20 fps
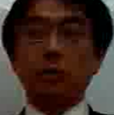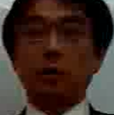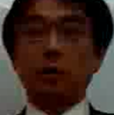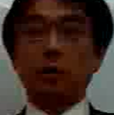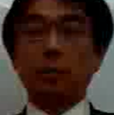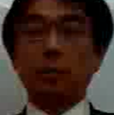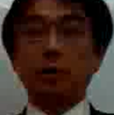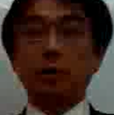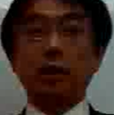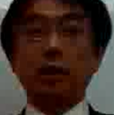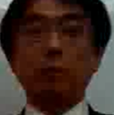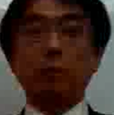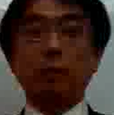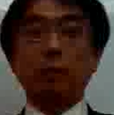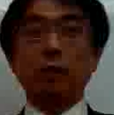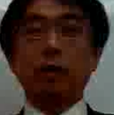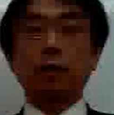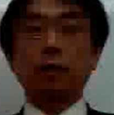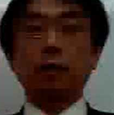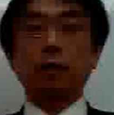聞きませんと
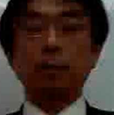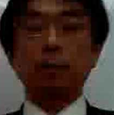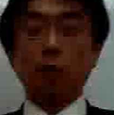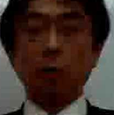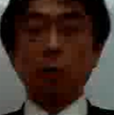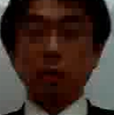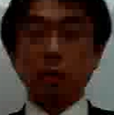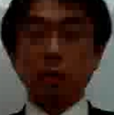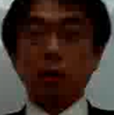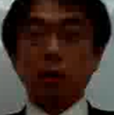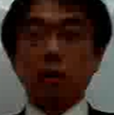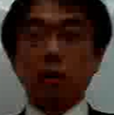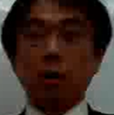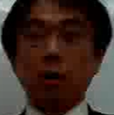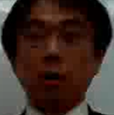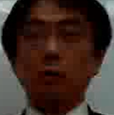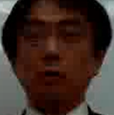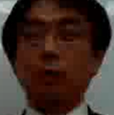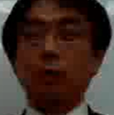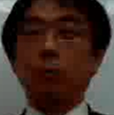は言っても、
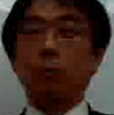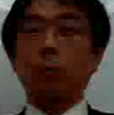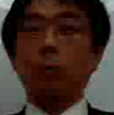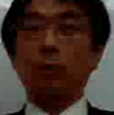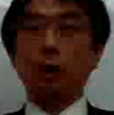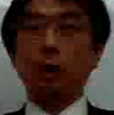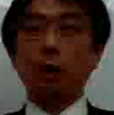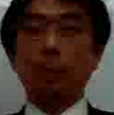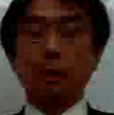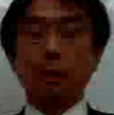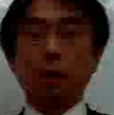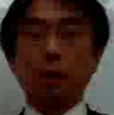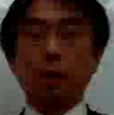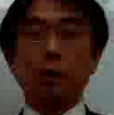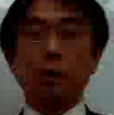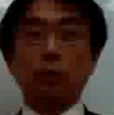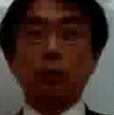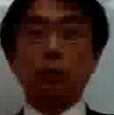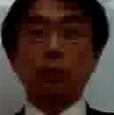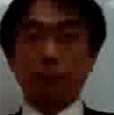学校で学
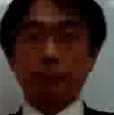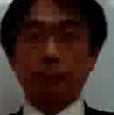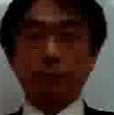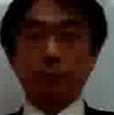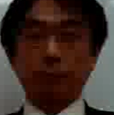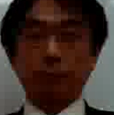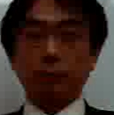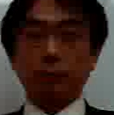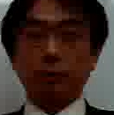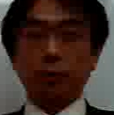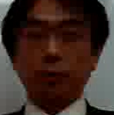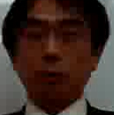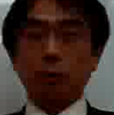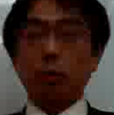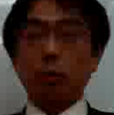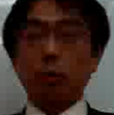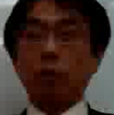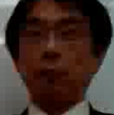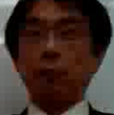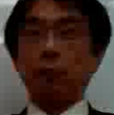んだこと、
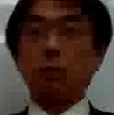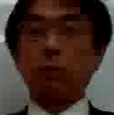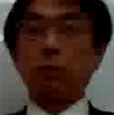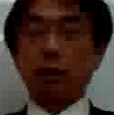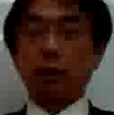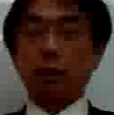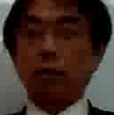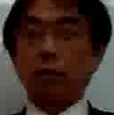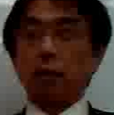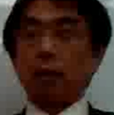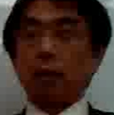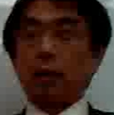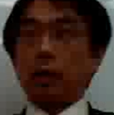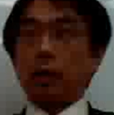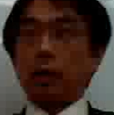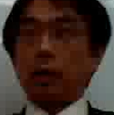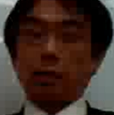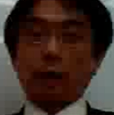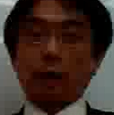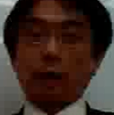こういったものは
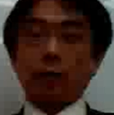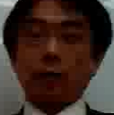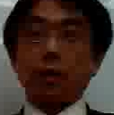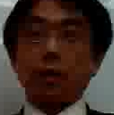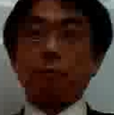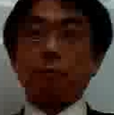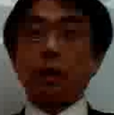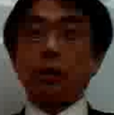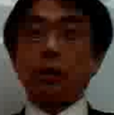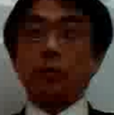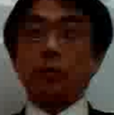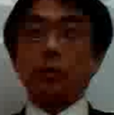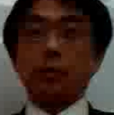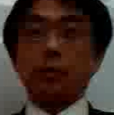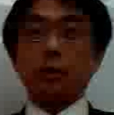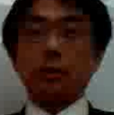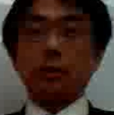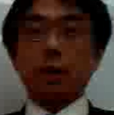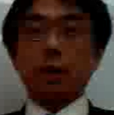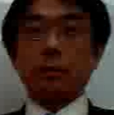当たり前と
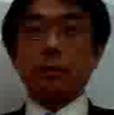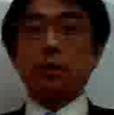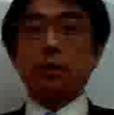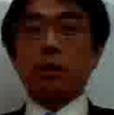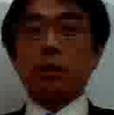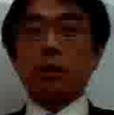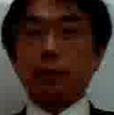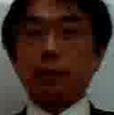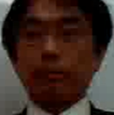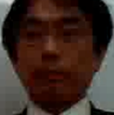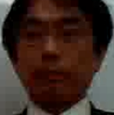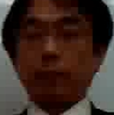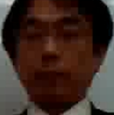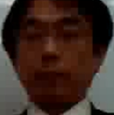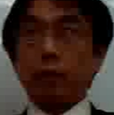して使われますから、